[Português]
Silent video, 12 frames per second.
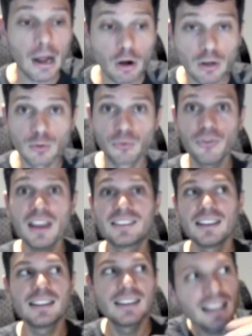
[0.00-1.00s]
Agora no
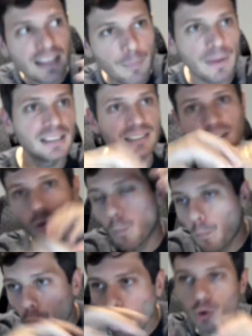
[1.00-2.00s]
Face, ele tenta aparecer um
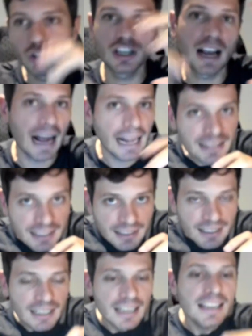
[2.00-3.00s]
pouco de
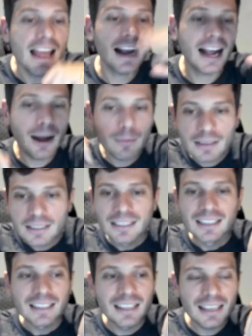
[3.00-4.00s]
cada e
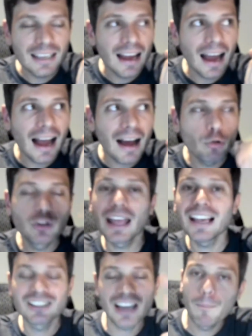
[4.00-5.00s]
acaba que o
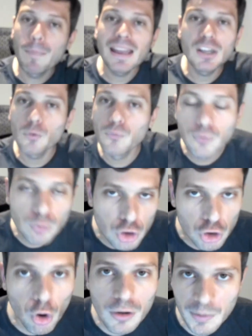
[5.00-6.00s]
teste AB não
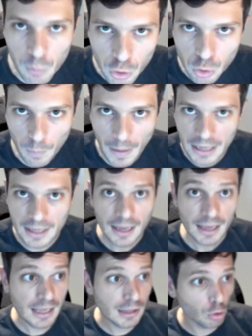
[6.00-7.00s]
funciona muito bem.
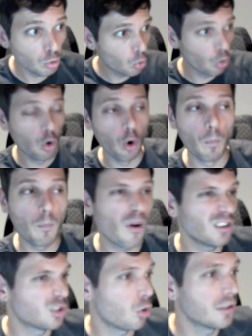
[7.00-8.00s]
Então no Google
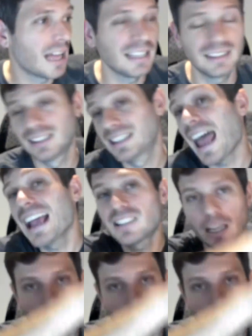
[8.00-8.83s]
pode rodar 10